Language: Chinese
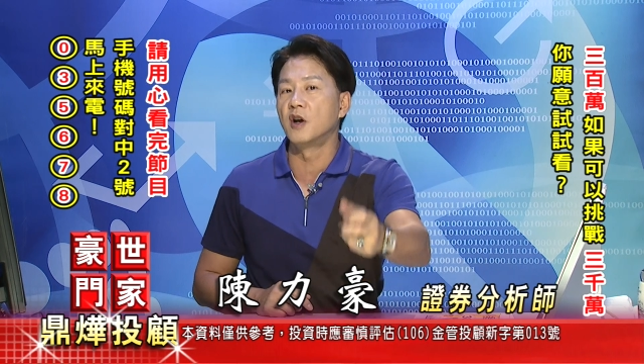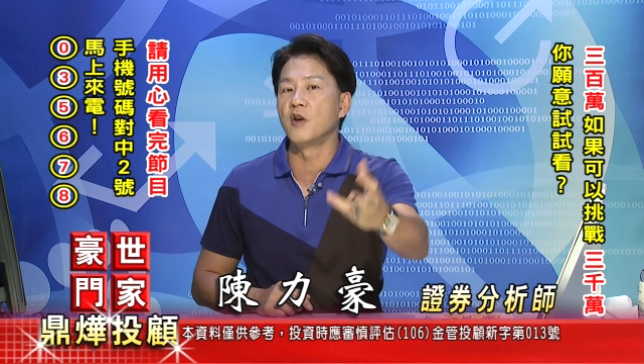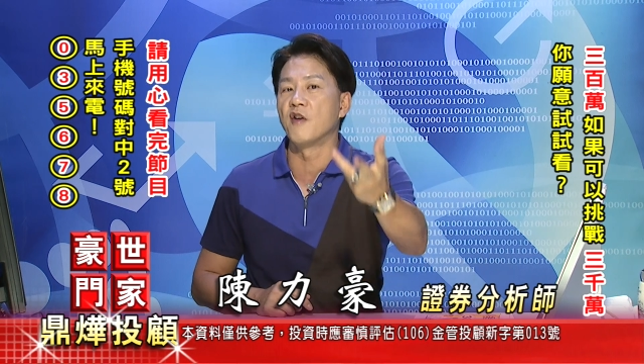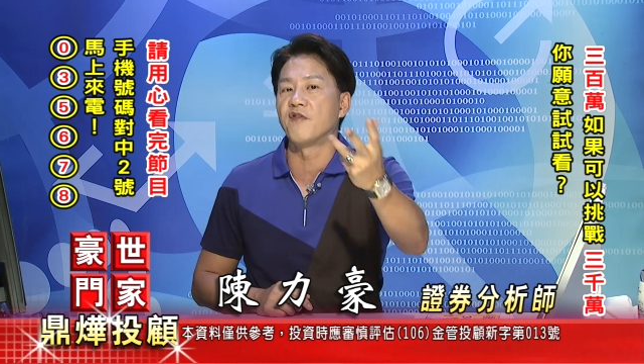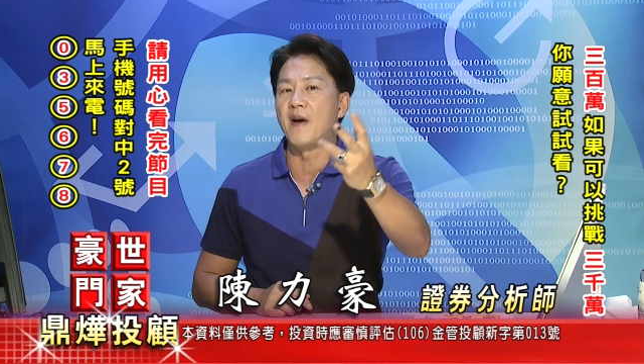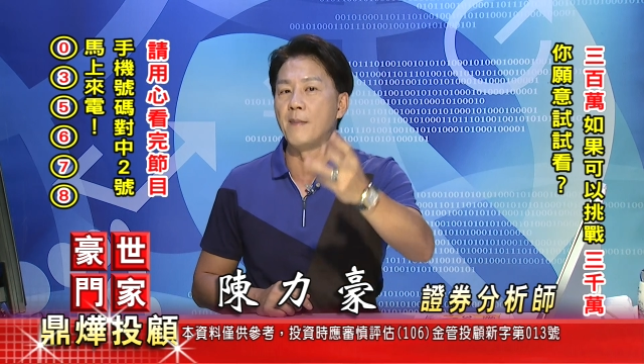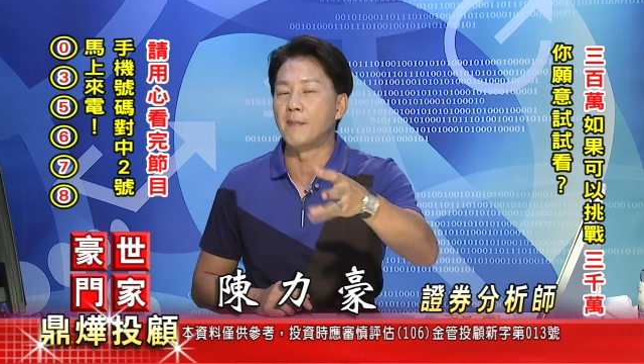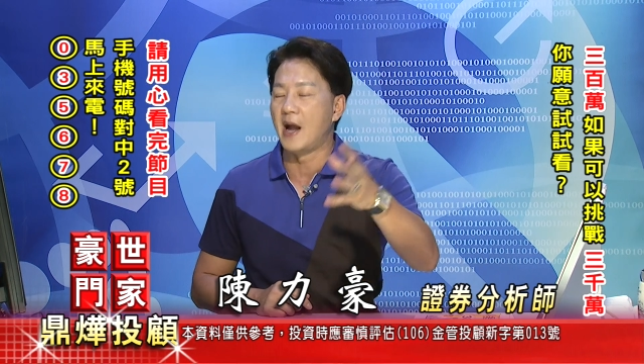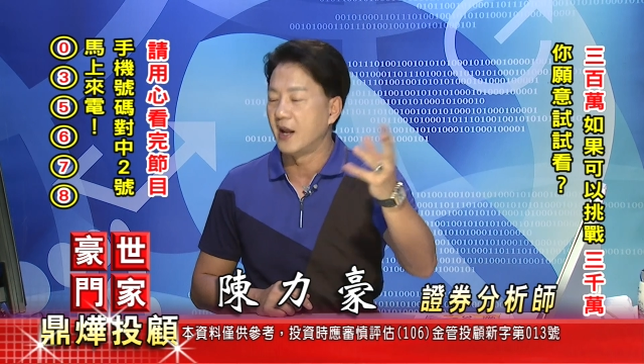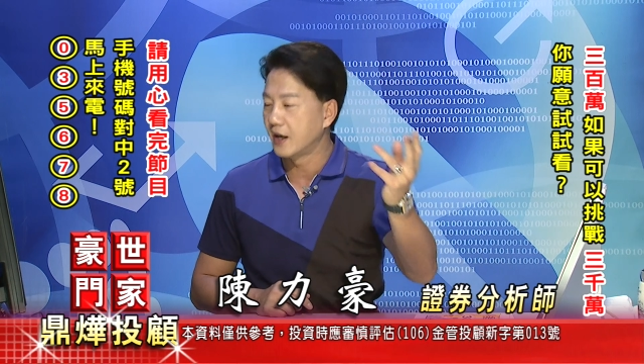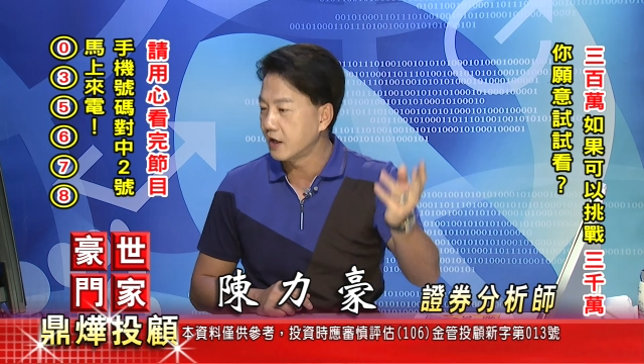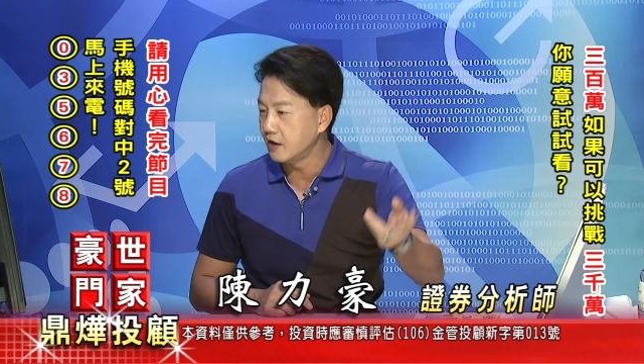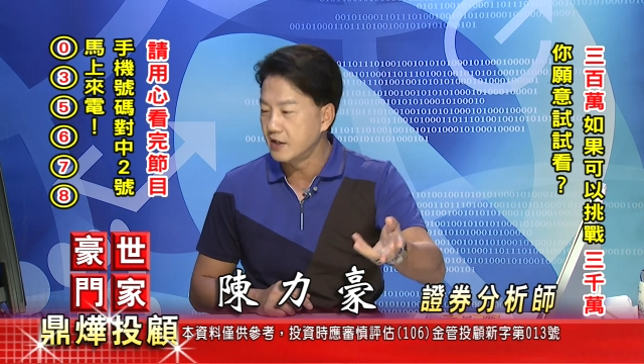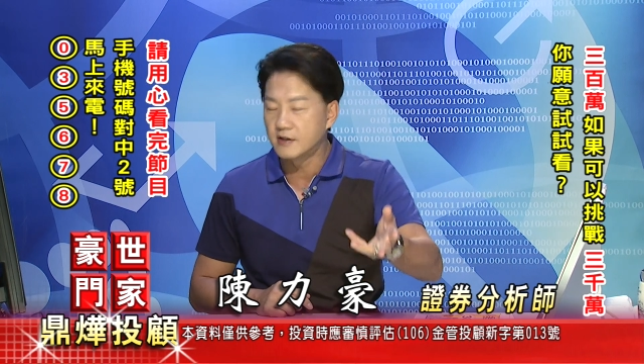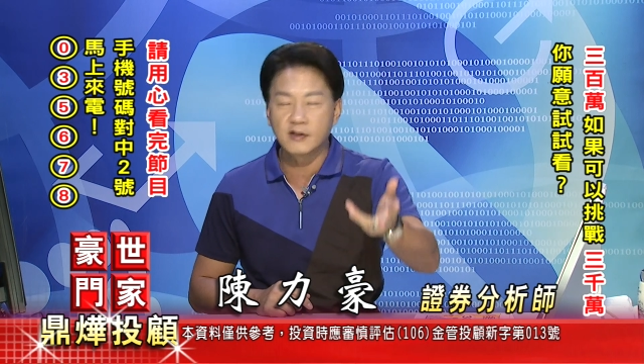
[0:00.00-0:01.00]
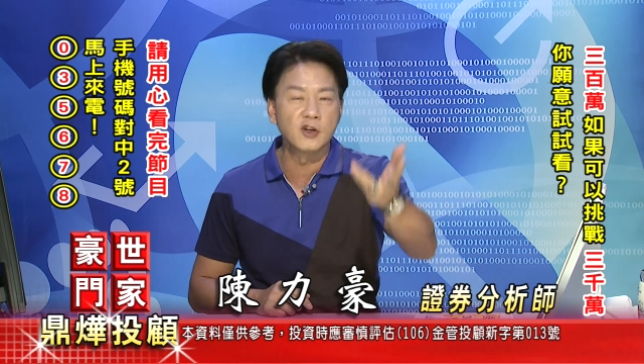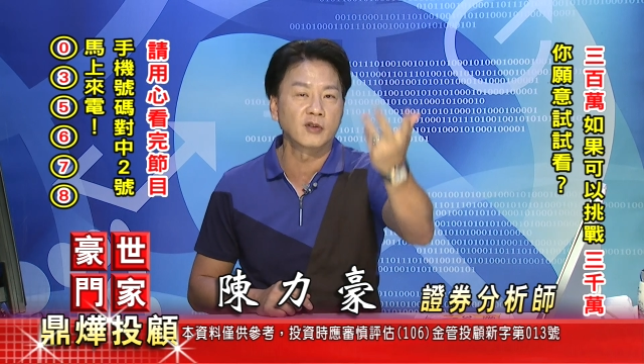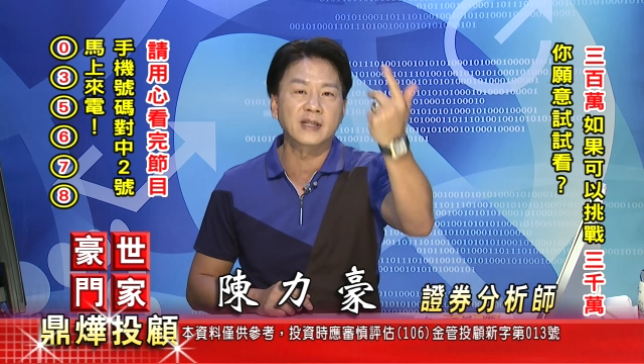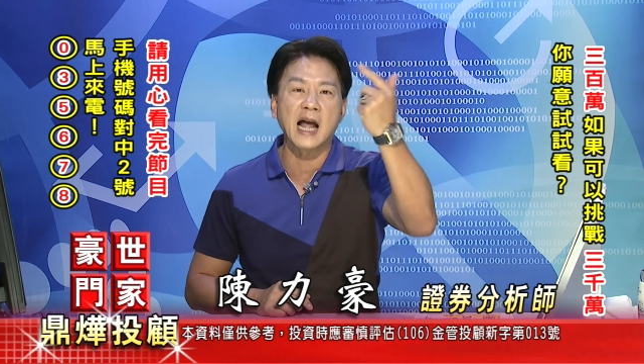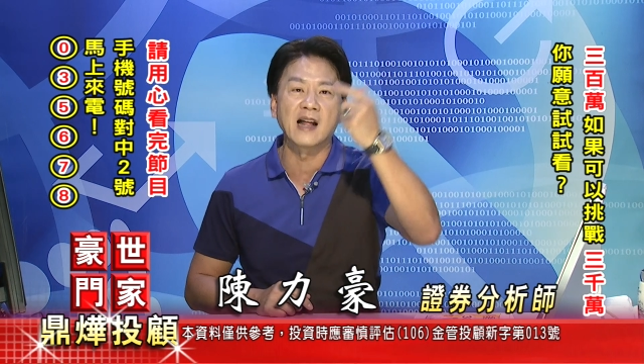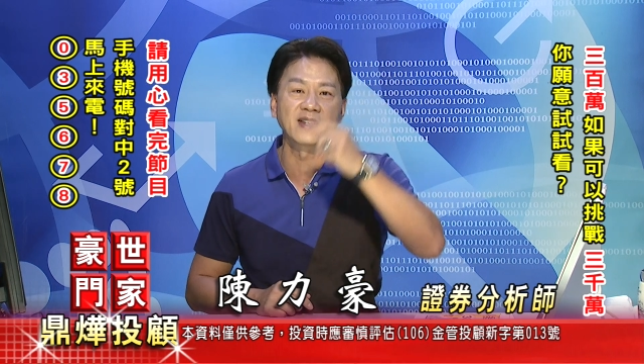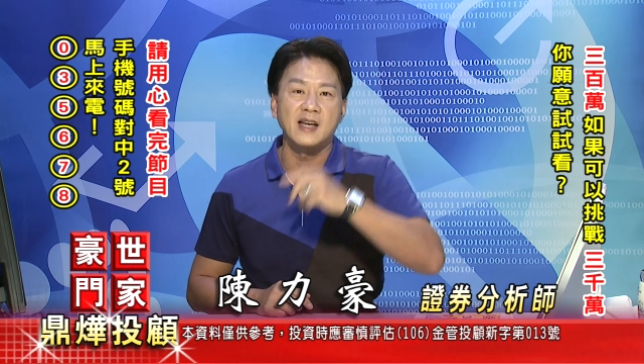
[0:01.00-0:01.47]
后又反买，更又
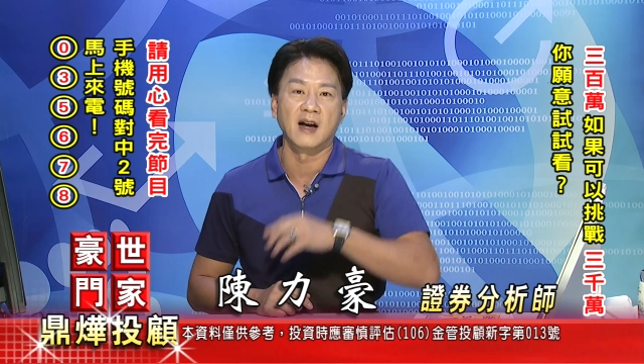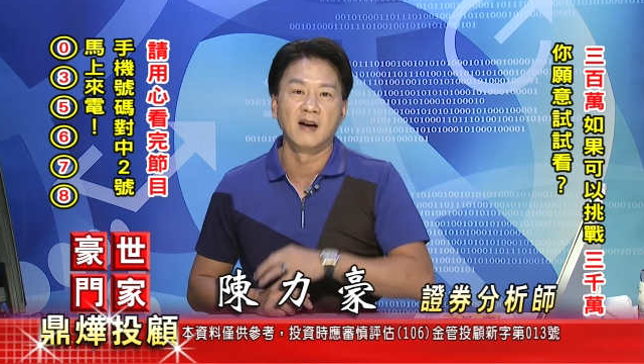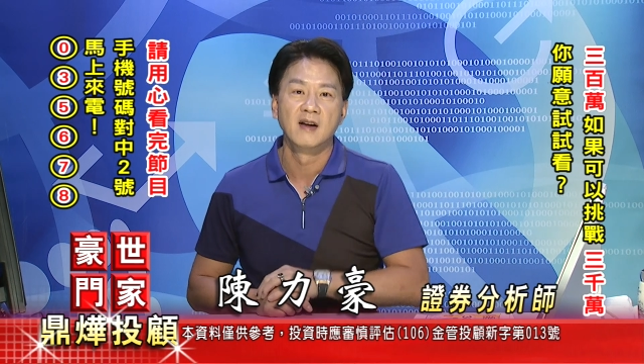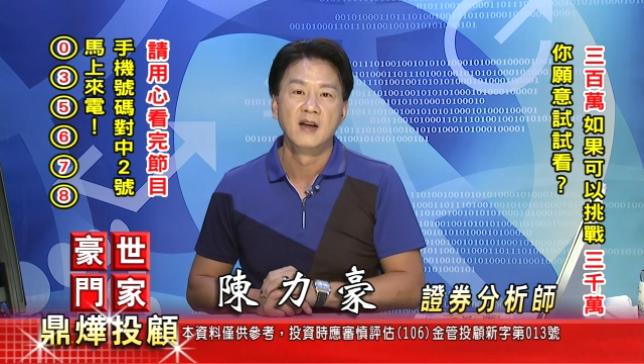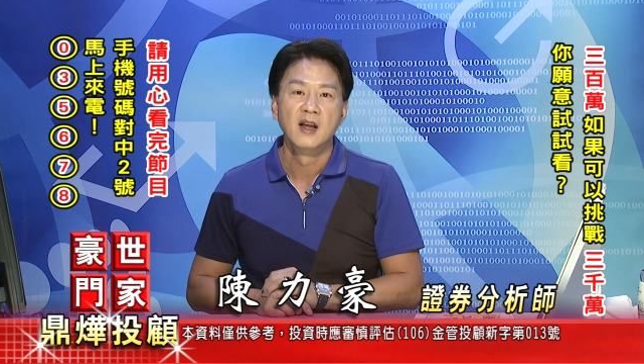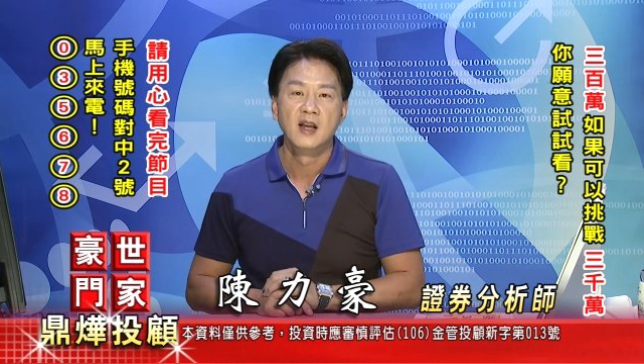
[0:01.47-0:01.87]
大涨。